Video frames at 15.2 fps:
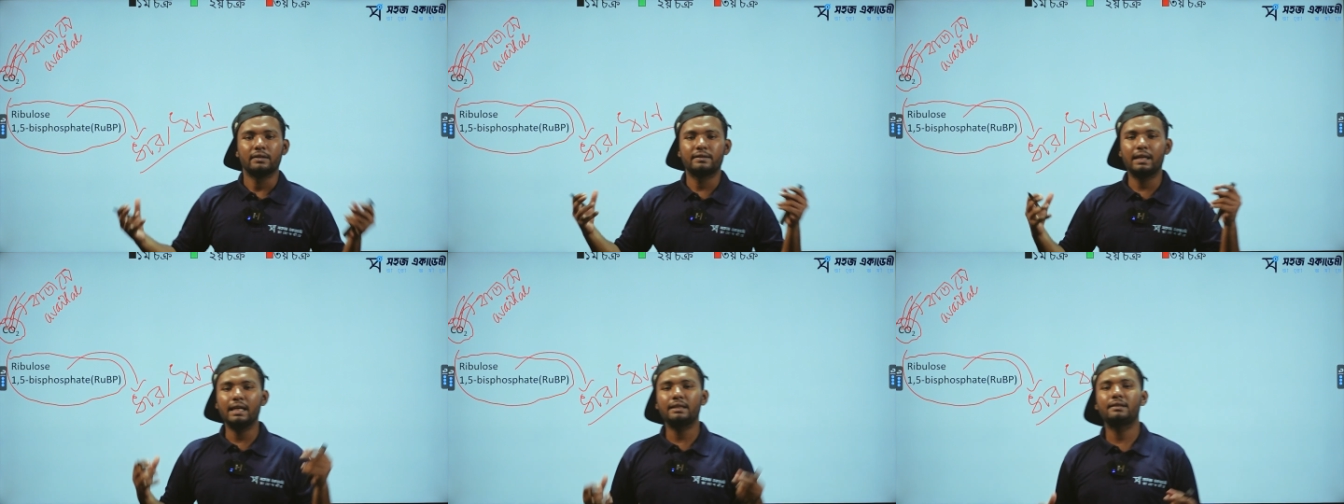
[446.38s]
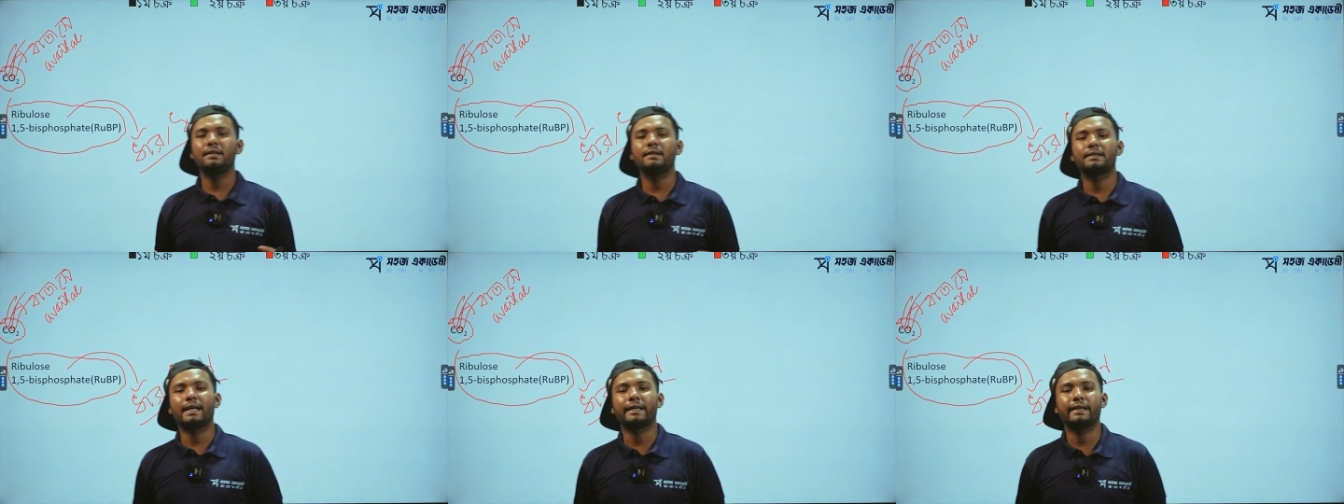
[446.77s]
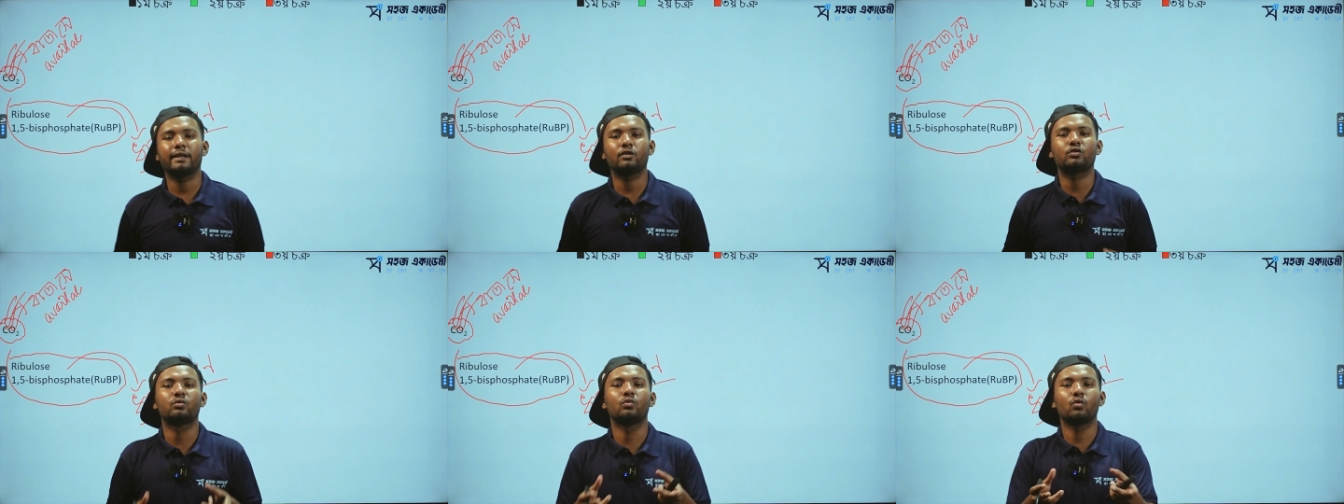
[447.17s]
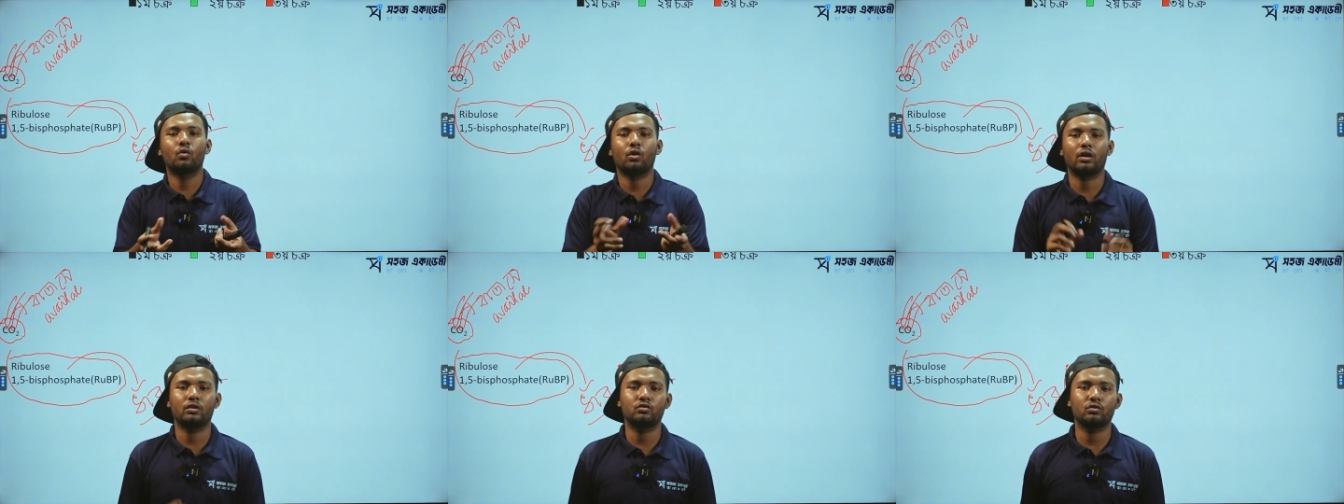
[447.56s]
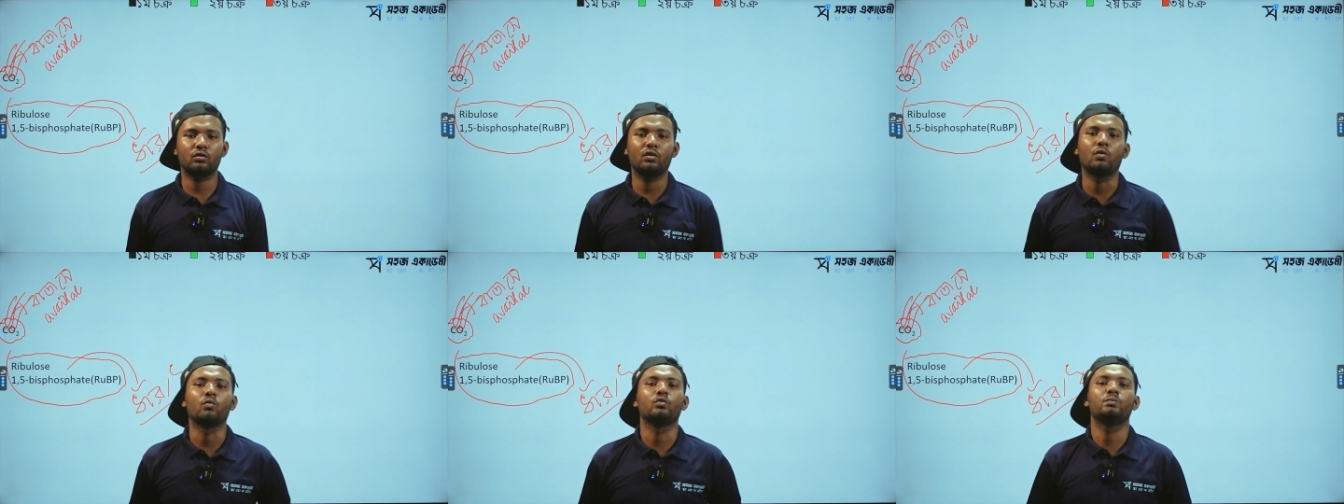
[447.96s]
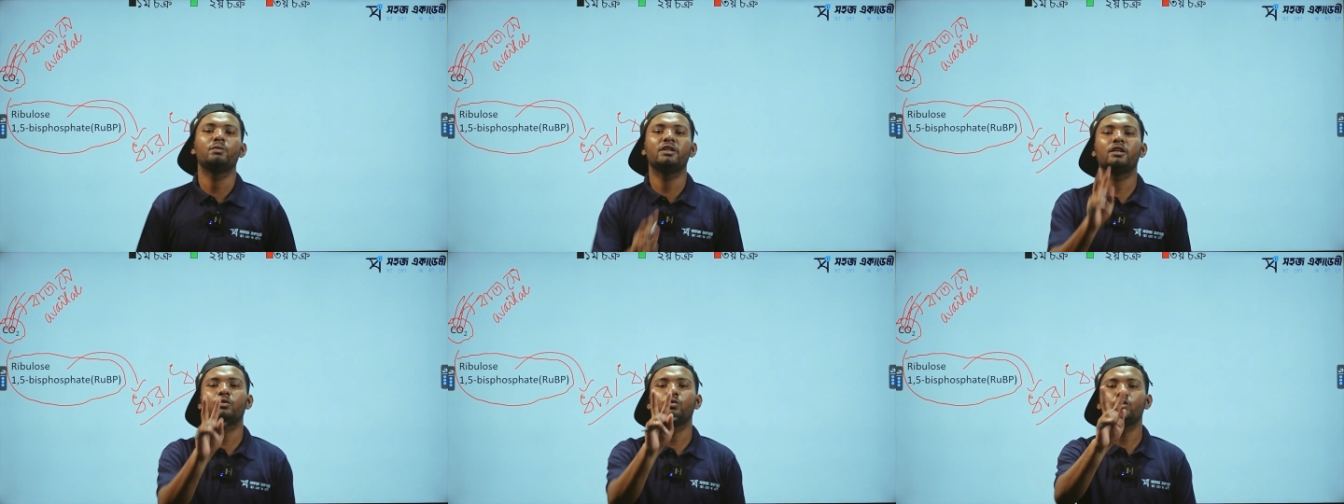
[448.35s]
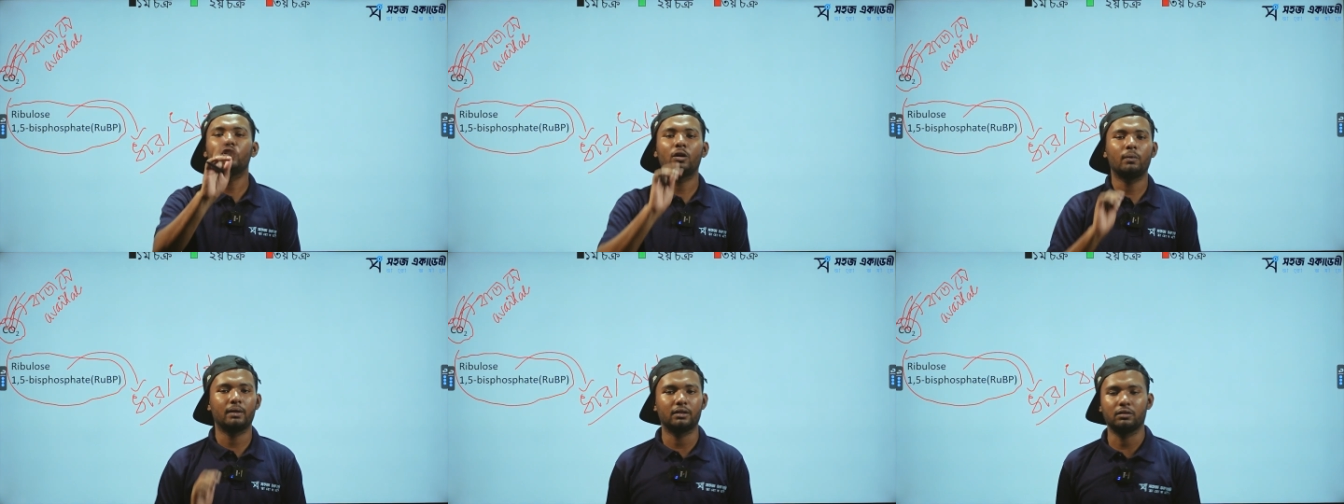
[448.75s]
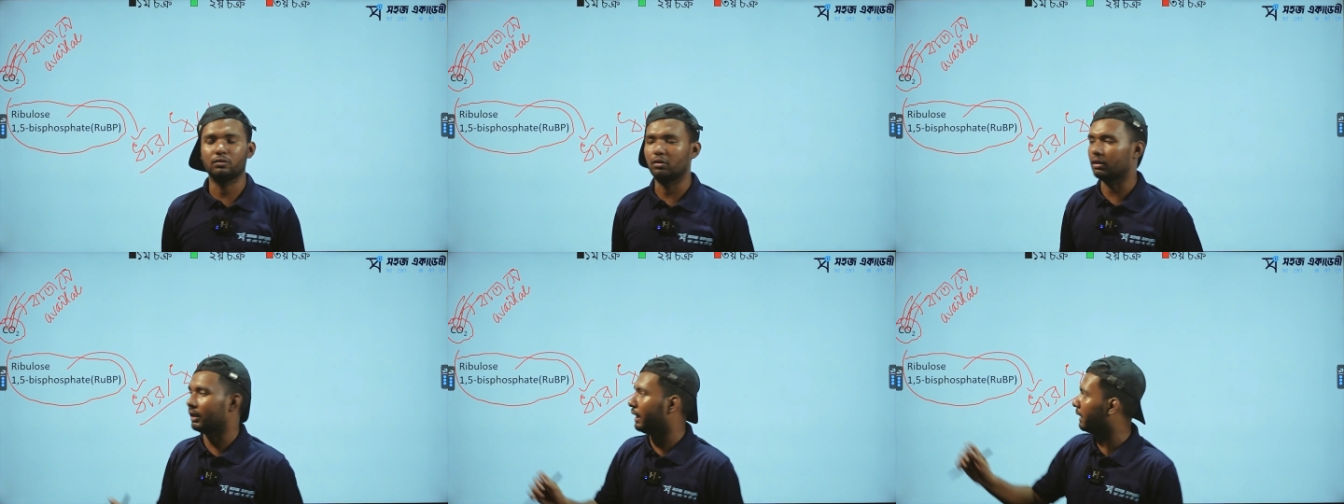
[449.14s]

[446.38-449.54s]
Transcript: সি থ্রি সাইকেল শুরু করার জন্য উদ্ভিদের দুইটা উপাদান দরকার